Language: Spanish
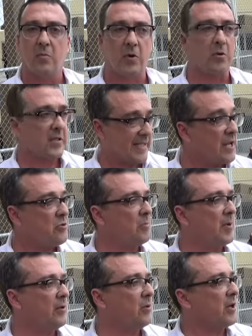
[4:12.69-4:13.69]
Bueno, este año y
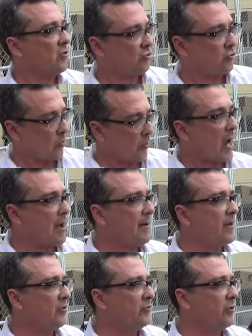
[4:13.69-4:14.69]
medio que nos
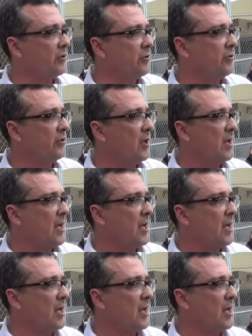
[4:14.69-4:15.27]
tocaba a nosotros,